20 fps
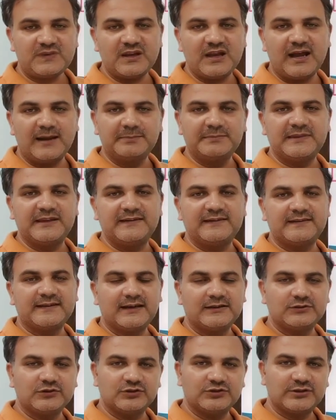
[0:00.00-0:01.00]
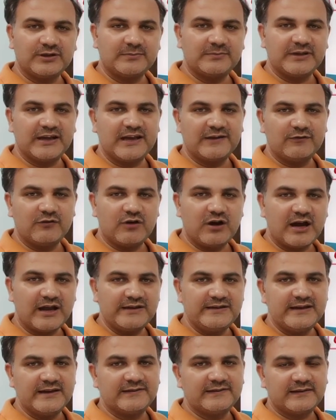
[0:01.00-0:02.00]
अब तीसरा जो शब्द है वो
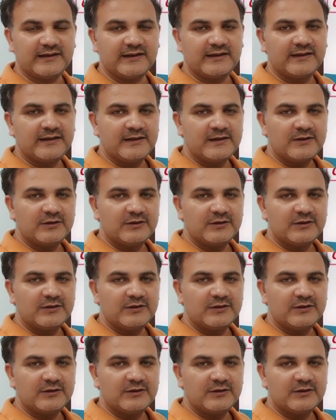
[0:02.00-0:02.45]
हाईएस्ट है